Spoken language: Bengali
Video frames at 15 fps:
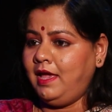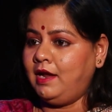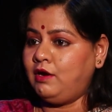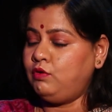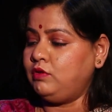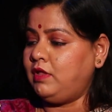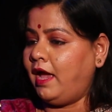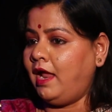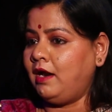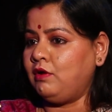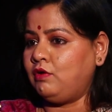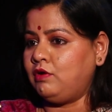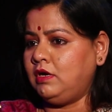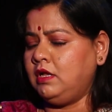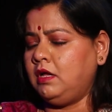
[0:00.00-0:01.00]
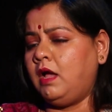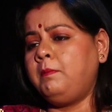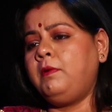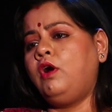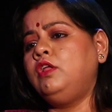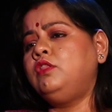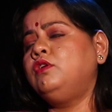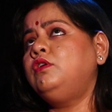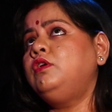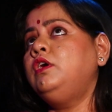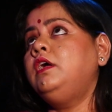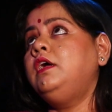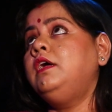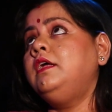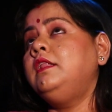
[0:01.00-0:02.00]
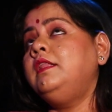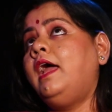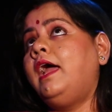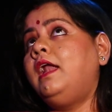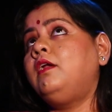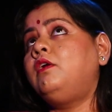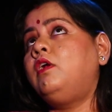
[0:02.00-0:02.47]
একটু ধ্যান করলে আমি হয়তো ধ্যান